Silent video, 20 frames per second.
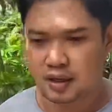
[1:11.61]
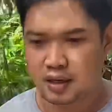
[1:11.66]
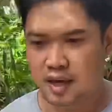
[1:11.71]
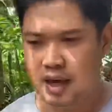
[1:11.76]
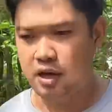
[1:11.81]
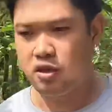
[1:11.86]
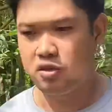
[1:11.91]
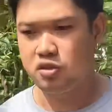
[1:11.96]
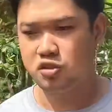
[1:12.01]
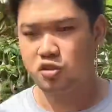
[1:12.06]

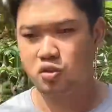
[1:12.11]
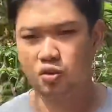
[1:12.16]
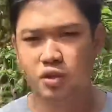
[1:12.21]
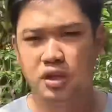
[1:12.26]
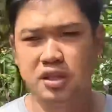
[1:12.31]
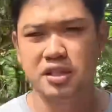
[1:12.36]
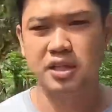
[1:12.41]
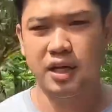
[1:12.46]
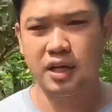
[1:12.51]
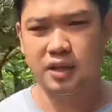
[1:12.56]
halos 2
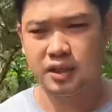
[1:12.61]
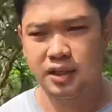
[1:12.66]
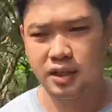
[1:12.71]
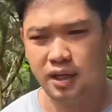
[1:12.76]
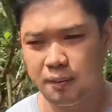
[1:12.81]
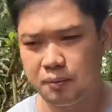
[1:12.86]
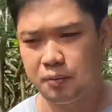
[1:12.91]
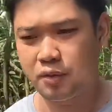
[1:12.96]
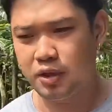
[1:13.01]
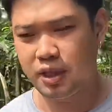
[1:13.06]
days siyang hindi
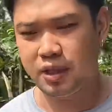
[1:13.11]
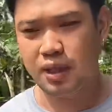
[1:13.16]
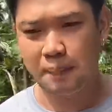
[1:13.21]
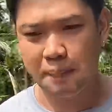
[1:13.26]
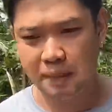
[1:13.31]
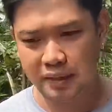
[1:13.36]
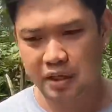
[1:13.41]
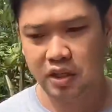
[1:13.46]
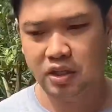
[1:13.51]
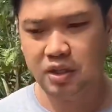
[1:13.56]
nakapunta
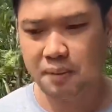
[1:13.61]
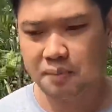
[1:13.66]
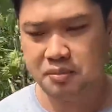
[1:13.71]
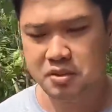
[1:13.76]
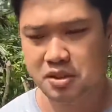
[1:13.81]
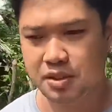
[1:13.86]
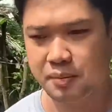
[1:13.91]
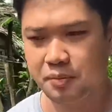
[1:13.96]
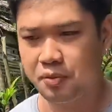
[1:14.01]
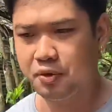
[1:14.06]
dapat ngayon
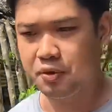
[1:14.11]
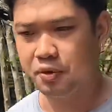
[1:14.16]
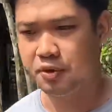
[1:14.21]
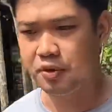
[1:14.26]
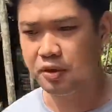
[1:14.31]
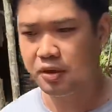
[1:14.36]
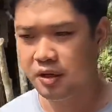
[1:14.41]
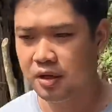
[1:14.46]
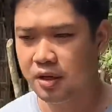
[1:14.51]
tapos na po yun